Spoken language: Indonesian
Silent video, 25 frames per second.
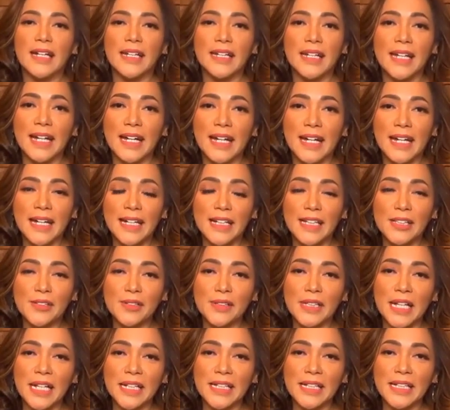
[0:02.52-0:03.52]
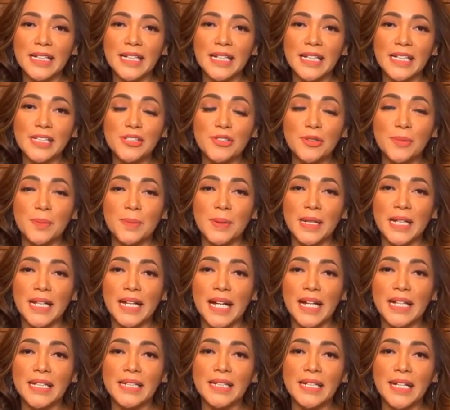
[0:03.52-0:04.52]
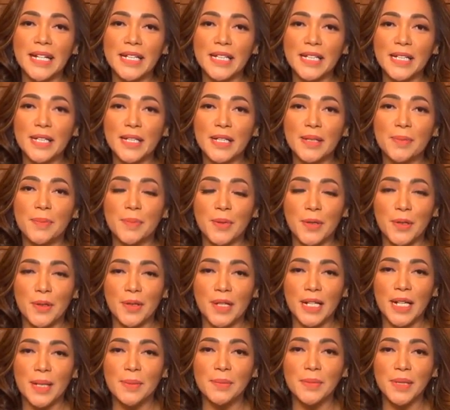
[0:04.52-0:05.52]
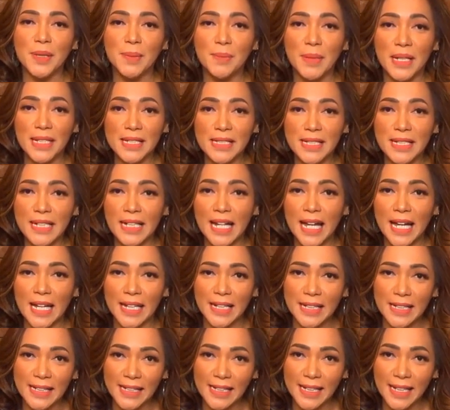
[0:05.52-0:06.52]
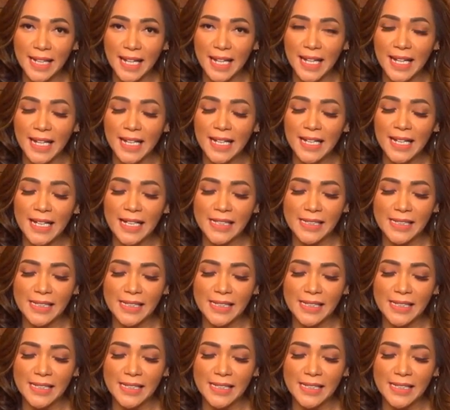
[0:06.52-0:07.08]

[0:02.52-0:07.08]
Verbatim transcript: Nah, itu tadi dia cuplikan dari program Dimensi Lain ya.